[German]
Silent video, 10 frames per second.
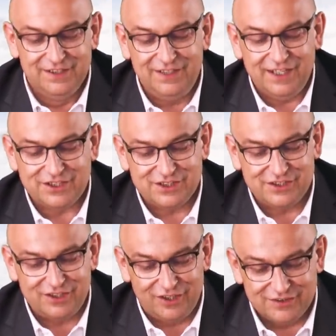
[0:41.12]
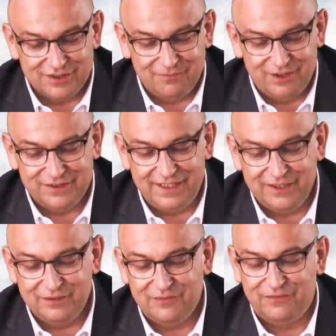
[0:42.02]
Der Staatsanwalt
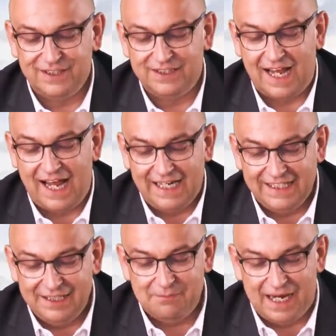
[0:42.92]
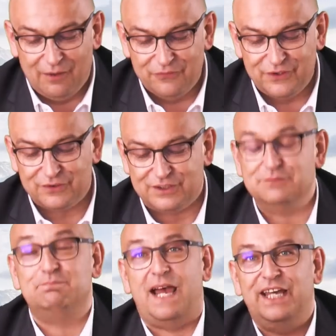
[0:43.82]
Deggendorf legt eine im Auftrag des
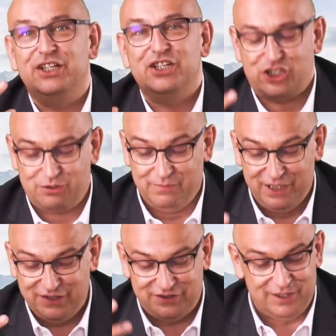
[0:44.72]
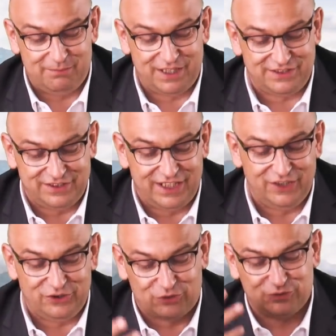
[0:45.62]
bayerischen
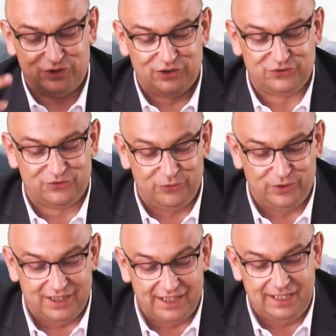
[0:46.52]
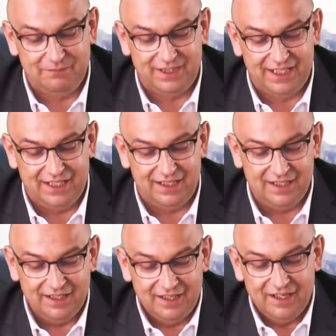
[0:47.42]
Ministerpräsidenten Dr. Söder MDL
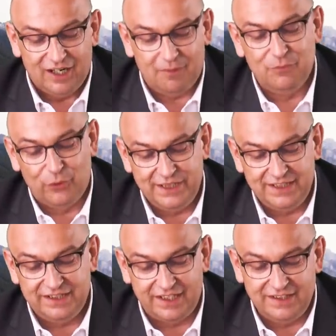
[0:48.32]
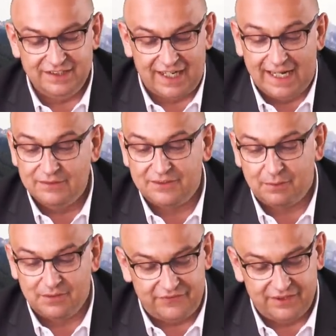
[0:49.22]
am
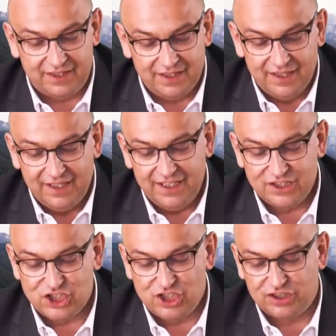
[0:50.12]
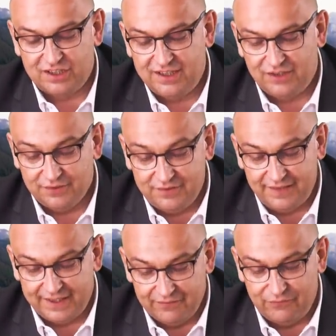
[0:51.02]
9.3.23 erstattete
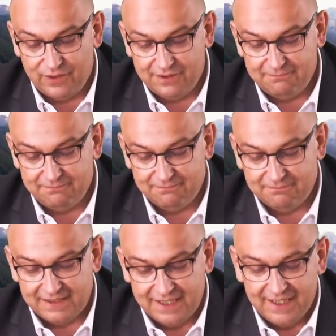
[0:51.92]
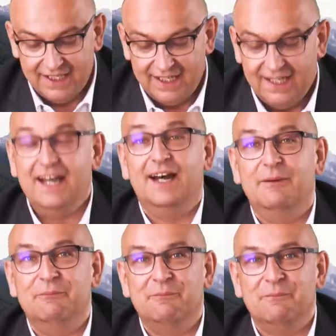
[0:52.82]
Anzeige vor.
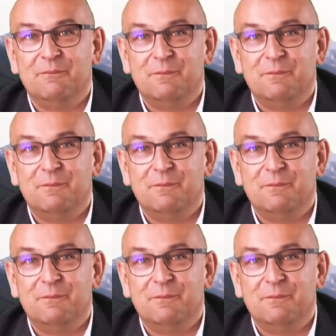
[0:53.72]
Ähm,